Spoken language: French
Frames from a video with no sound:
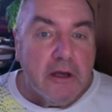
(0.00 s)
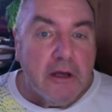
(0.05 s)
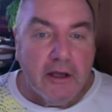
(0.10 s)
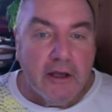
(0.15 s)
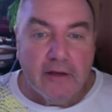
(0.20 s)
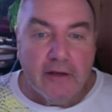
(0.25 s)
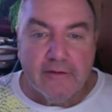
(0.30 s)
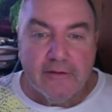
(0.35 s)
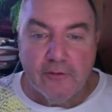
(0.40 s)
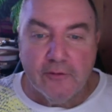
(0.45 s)

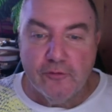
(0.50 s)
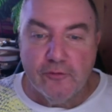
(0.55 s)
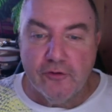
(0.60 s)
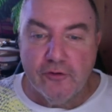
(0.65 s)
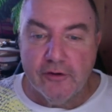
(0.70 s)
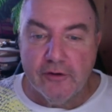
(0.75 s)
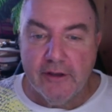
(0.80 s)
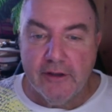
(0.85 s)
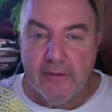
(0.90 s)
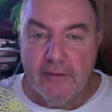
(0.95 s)
et que ça coûte
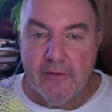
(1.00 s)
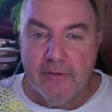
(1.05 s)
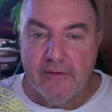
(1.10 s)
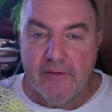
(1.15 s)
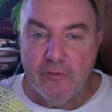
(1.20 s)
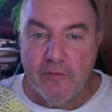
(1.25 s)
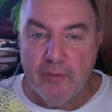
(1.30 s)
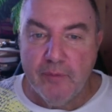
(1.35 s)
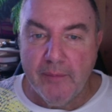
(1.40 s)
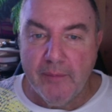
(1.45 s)
rien, mais ça
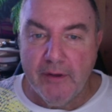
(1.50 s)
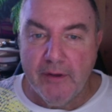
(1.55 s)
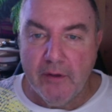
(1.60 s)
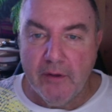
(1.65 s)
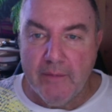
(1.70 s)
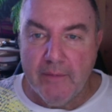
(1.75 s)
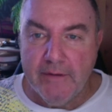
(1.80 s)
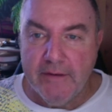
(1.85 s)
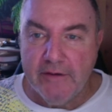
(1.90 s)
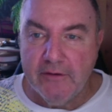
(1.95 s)
vous permet quand
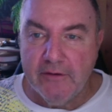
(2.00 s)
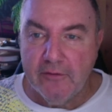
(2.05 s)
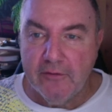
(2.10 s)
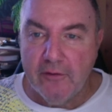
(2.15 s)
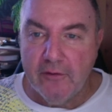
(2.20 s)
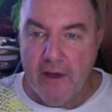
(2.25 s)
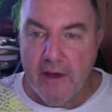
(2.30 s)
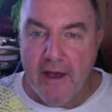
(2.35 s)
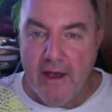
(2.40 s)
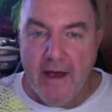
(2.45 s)
même
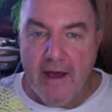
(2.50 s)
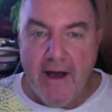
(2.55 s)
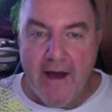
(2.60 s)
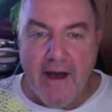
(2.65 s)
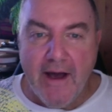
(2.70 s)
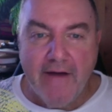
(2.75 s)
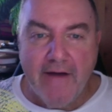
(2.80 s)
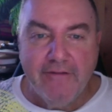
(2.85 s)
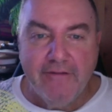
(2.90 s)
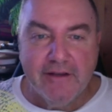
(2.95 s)
d'être
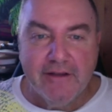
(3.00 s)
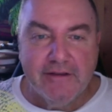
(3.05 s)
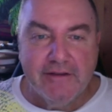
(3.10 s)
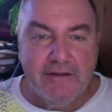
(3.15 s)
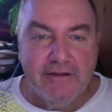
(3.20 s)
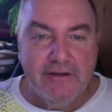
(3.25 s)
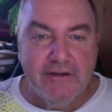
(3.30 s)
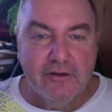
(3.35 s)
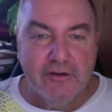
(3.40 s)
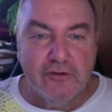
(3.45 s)

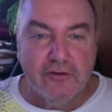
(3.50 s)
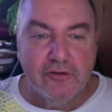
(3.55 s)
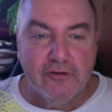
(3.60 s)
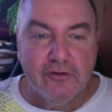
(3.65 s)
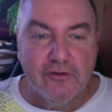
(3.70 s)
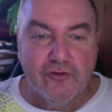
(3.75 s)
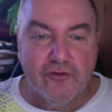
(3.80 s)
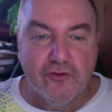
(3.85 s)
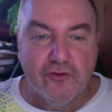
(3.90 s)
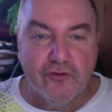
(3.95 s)
averti
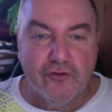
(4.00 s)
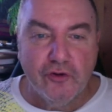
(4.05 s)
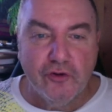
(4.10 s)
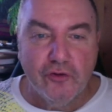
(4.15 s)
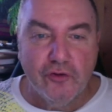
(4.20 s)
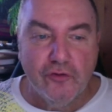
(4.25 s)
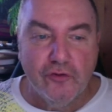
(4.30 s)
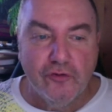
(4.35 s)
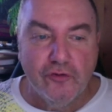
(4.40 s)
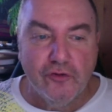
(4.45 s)
quand je
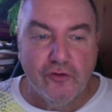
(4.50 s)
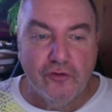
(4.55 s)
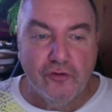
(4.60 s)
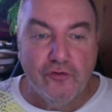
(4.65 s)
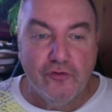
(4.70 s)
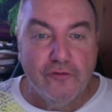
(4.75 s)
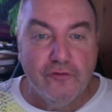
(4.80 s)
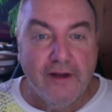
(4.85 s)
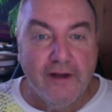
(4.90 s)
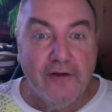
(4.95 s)
sors une
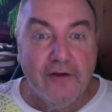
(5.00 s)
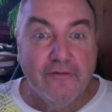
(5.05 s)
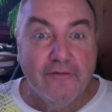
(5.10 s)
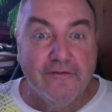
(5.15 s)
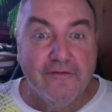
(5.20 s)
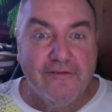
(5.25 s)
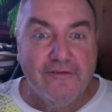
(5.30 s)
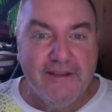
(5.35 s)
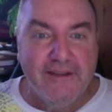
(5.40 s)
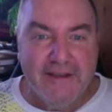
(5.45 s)
nouvelle
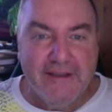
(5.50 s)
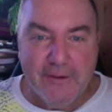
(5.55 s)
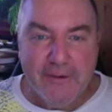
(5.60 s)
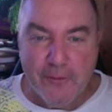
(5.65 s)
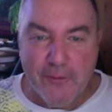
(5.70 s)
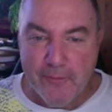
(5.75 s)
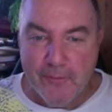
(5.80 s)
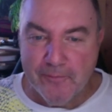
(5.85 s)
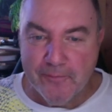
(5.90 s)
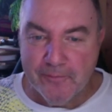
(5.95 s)

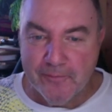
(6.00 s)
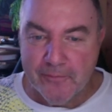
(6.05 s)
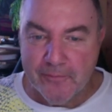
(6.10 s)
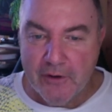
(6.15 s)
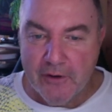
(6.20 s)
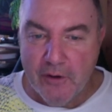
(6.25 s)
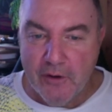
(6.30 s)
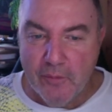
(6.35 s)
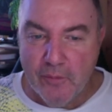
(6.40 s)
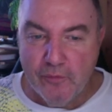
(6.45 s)
vidéo,
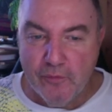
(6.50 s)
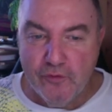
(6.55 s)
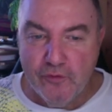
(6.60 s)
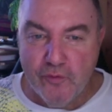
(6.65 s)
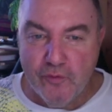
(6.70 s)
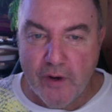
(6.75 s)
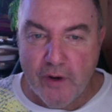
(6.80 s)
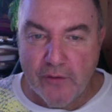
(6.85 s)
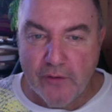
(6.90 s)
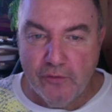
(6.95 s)
plus ou
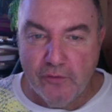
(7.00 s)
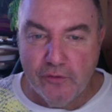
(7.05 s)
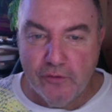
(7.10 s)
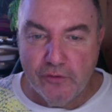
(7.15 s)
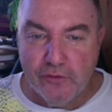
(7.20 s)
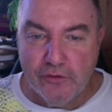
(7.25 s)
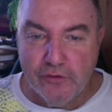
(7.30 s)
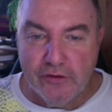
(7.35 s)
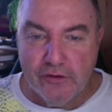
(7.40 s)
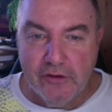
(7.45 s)
moins
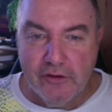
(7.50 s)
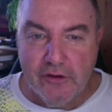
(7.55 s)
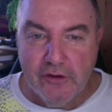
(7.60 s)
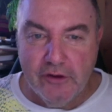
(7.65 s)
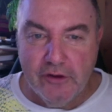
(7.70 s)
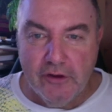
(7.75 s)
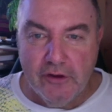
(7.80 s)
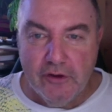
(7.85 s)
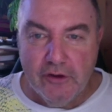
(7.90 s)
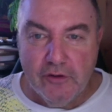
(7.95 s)
courte.
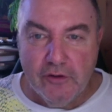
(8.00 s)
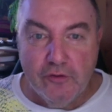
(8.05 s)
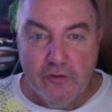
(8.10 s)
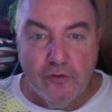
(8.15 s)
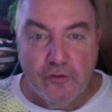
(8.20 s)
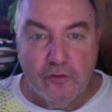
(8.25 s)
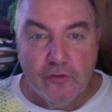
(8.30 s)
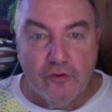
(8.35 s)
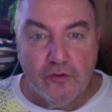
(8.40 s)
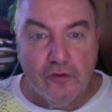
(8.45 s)

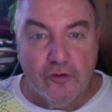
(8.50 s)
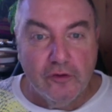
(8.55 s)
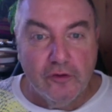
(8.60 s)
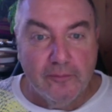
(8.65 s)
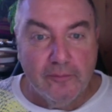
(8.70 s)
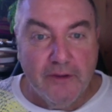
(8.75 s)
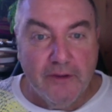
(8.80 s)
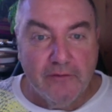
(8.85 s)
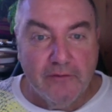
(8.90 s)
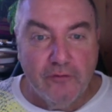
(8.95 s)
Donc,
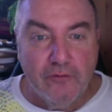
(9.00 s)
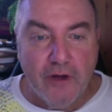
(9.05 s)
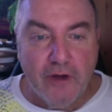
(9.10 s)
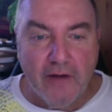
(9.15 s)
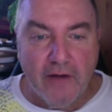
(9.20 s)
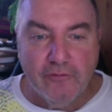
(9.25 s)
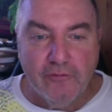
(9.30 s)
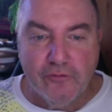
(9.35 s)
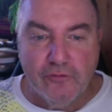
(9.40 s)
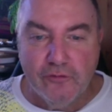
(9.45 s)
bienvenue
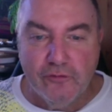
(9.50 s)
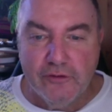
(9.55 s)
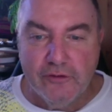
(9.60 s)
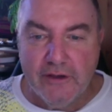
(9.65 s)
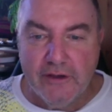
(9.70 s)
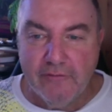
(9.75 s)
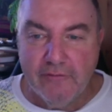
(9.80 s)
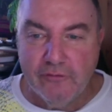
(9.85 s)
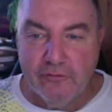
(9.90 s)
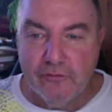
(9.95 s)
à vous toutes
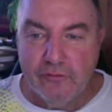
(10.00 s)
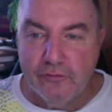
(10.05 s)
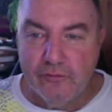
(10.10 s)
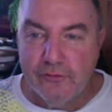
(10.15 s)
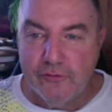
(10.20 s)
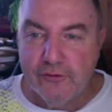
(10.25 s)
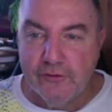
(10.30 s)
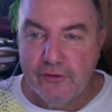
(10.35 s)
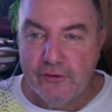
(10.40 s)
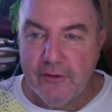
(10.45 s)
et à vous
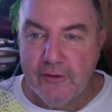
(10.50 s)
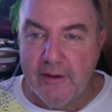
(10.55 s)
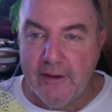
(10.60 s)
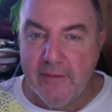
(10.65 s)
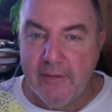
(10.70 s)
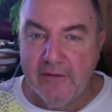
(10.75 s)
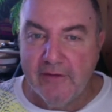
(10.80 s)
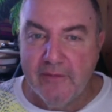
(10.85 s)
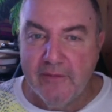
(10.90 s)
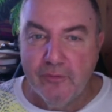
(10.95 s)
tous. Et
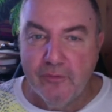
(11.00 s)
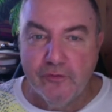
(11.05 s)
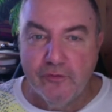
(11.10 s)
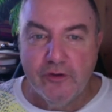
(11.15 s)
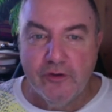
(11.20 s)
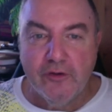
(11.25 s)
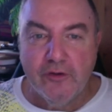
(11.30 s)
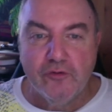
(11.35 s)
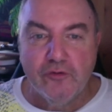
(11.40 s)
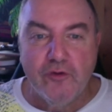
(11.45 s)
merci pour ceux
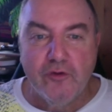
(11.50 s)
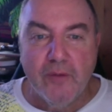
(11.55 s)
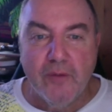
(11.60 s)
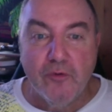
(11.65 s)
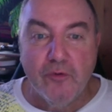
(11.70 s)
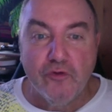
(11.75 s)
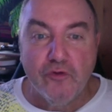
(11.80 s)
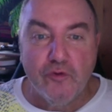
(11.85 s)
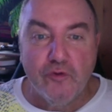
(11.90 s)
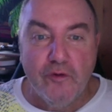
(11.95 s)
qui continuent à
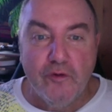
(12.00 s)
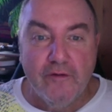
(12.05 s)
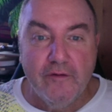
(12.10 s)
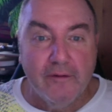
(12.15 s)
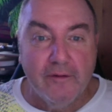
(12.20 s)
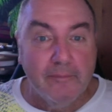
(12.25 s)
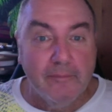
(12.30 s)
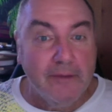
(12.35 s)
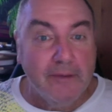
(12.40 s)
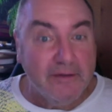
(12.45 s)
me
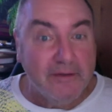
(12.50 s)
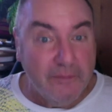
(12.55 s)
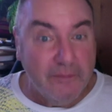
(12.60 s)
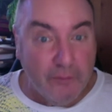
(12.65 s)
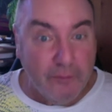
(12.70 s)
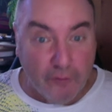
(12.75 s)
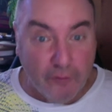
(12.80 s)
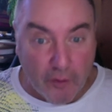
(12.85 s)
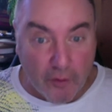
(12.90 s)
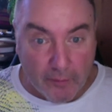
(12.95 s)
suivre. Merci
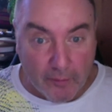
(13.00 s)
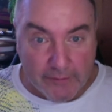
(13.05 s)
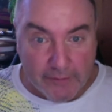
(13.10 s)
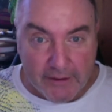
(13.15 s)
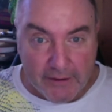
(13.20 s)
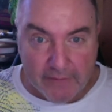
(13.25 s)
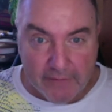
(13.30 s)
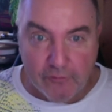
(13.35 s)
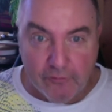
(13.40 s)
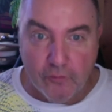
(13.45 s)
pour vos
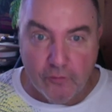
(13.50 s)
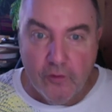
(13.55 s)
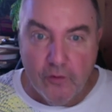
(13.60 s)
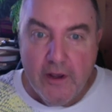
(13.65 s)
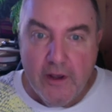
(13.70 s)
commentaires et vos,